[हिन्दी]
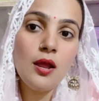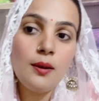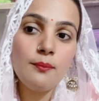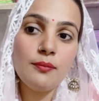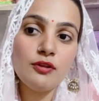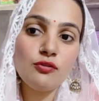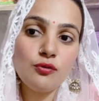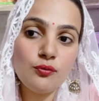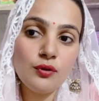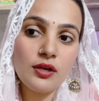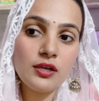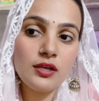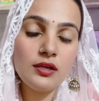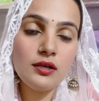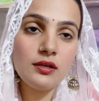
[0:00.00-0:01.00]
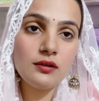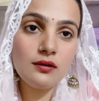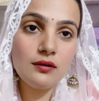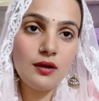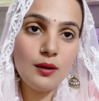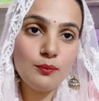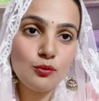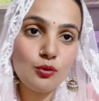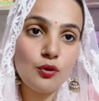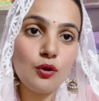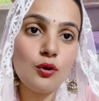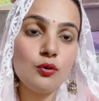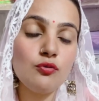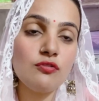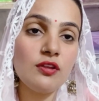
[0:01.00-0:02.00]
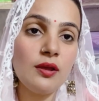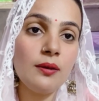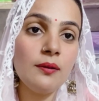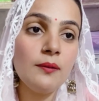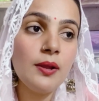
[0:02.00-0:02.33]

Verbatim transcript: बस यूँ है कि हम थोड़ा उनसे